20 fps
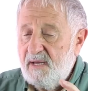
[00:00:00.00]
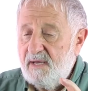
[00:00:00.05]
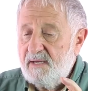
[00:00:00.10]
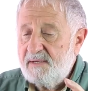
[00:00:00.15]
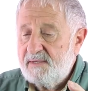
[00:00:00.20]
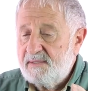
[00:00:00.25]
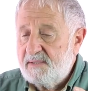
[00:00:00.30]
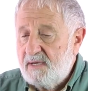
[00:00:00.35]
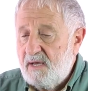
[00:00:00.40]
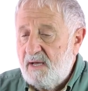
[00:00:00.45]
и
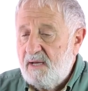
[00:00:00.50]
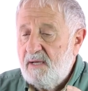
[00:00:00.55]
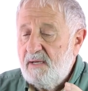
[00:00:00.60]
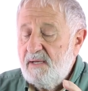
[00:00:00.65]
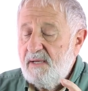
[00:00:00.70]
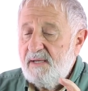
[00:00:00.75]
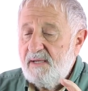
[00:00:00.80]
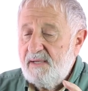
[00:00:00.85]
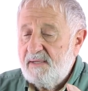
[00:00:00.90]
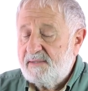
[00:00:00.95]
РНК,
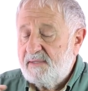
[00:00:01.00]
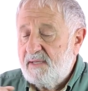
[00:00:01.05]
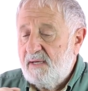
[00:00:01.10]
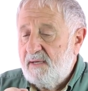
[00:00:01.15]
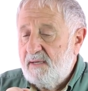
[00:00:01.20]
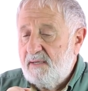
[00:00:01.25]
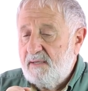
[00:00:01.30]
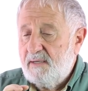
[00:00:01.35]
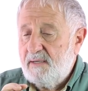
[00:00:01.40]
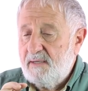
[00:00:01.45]

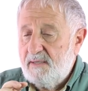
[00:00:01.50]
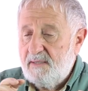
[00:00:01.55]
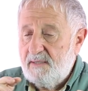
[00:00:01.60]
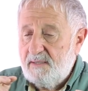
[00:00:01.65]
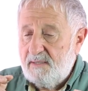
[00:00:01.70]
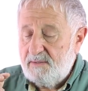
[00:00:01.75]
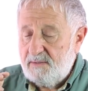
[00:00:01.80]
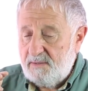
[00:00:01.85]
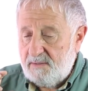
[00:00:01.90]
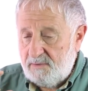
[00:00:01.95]

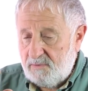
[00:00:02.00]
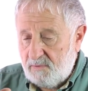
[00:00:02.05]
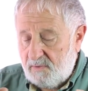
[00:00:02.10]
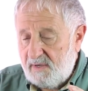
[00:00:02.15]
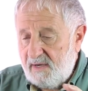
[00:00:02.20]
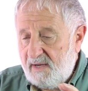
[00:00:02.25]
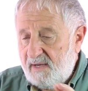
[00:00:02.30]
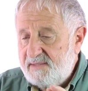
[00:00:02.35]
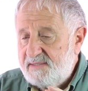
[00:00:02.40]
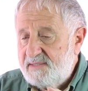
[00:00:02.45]
это э,
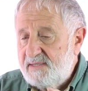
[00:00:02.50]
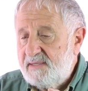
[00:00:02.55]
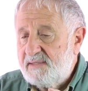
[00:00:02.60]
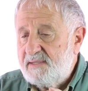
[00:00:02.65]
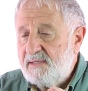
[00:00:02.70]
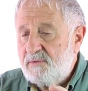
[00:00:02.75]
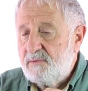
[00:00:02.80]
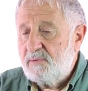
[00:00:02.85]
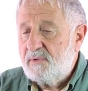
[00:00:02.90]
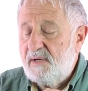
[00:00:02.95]

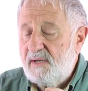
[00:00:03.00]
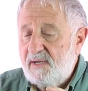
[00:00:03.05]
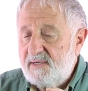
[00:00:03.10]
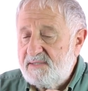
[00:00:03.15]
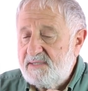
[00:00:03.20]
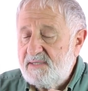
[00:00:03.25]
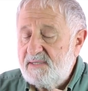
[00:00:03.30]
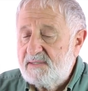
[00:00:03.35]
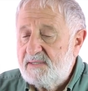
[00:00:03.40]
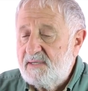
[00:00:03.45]
нуклеотид, и
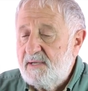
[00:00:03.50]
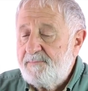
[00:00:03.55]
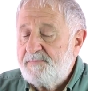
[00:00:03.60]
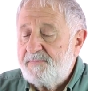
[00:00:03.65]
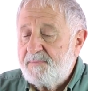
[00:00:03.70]
нуклеотид,